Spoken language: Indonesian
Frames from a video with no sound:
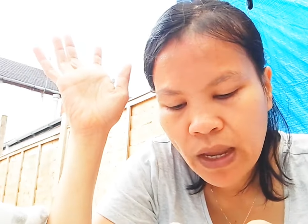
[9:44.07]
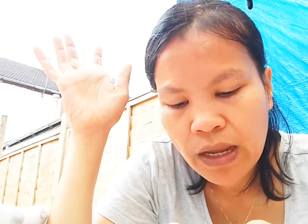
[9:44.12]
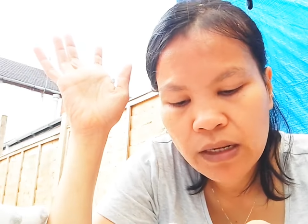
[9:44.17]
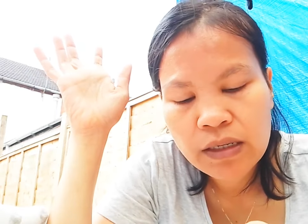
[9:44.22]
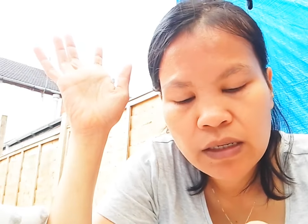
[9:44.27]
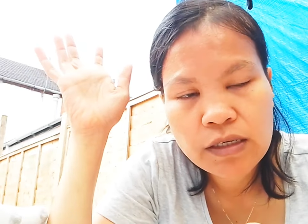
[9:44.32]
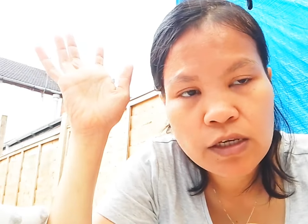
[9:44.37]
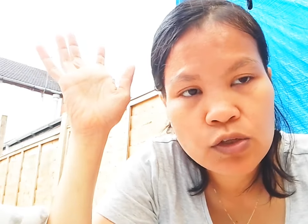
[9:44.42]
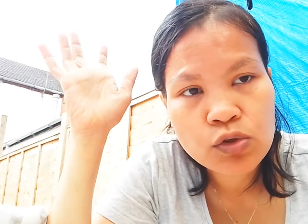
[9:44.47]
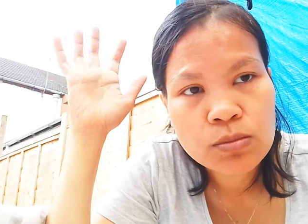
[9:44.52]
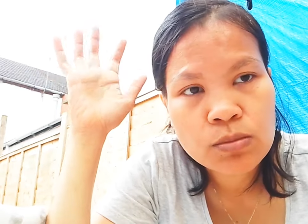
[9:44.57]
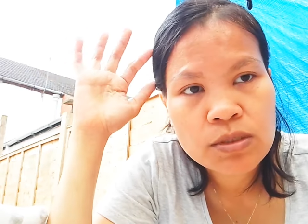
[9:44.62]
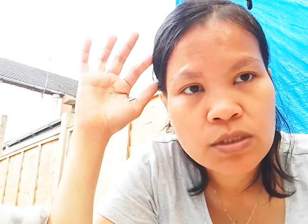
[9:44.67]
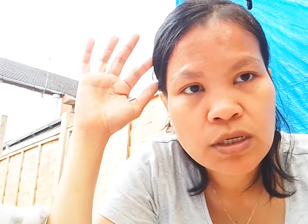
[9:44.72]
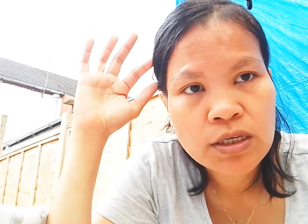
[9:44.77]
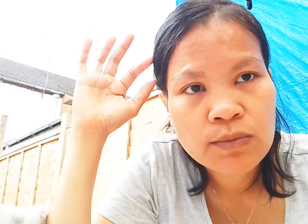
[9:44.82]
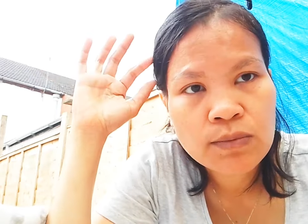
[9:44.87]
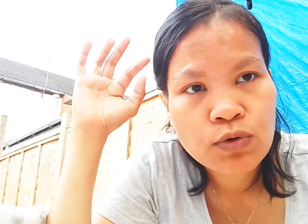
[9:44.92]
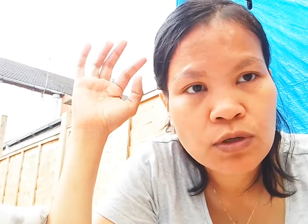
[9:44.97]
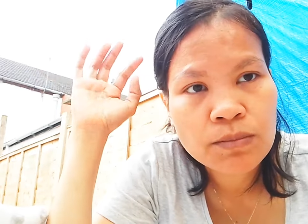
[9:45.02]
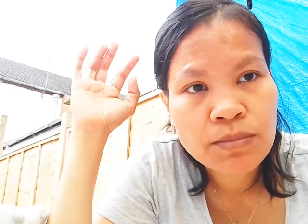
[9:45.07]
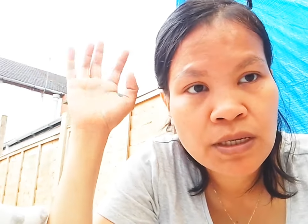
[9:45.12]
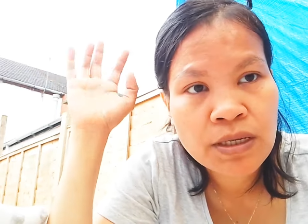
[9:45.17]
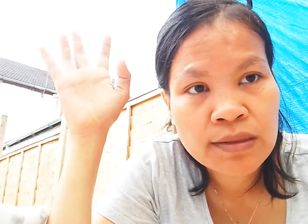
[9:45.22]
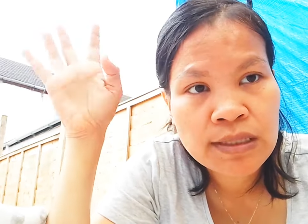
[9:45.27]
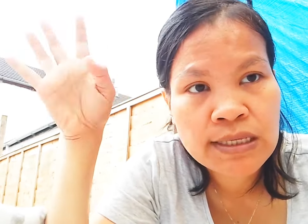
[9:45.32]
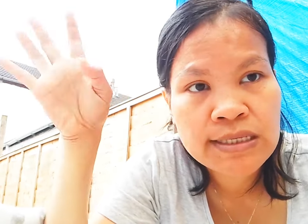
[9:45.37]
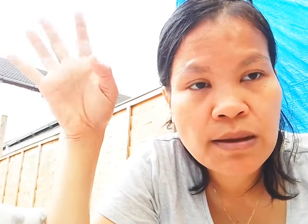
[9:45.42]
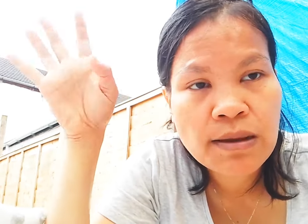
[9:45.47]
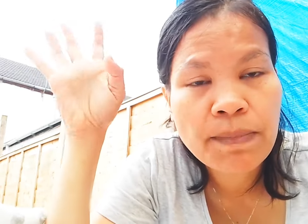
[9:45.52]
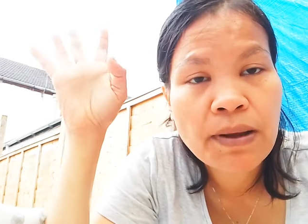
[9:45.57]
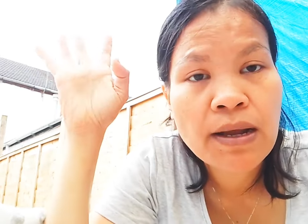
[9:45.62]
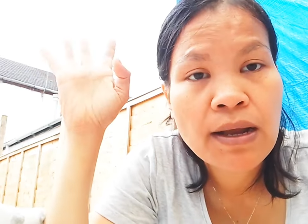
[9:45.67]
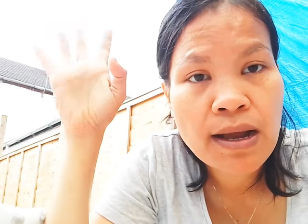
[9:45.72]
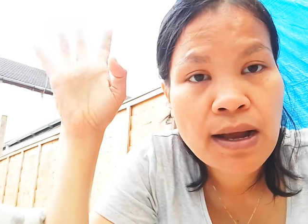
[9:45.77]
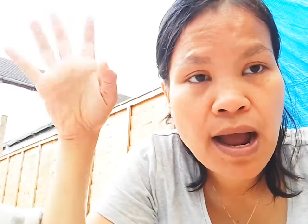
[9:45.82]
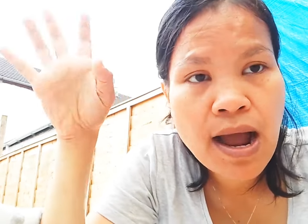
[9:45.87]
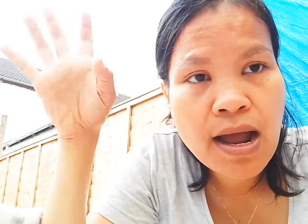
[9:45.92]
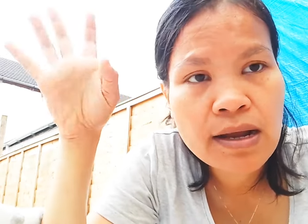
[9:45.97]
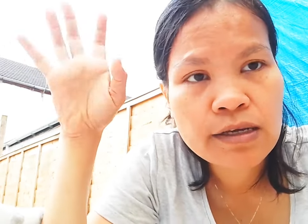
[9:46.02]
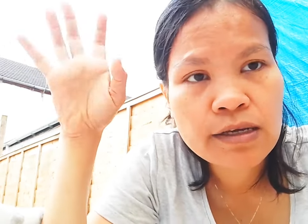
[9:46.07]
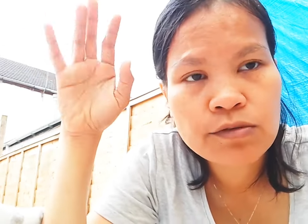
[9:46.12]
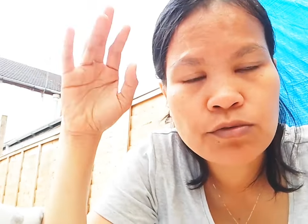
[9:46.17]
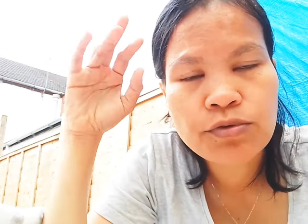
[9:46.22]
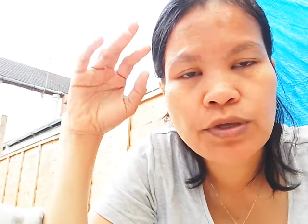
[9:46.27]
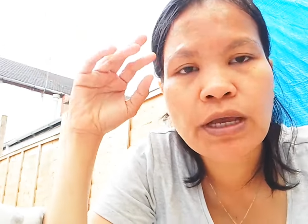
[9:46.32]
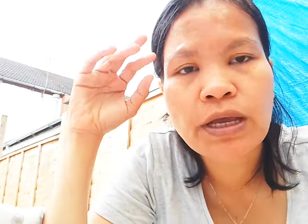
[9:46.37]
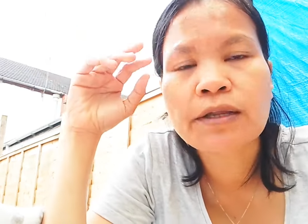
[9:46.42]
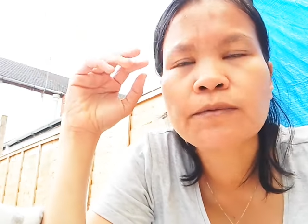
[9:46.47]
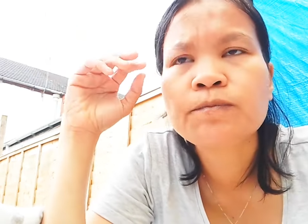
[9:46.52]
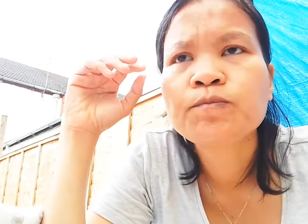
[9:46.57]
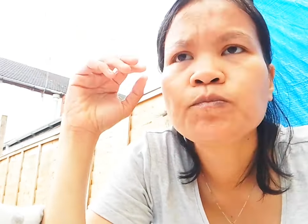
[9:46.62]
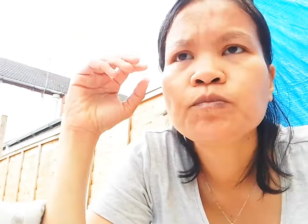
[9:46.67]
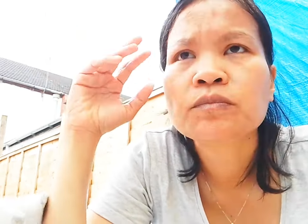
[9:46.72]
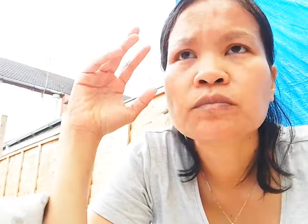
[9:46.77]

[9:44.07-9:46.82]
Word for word: anaknya itu bisa dibuat British apa enggak gitu ya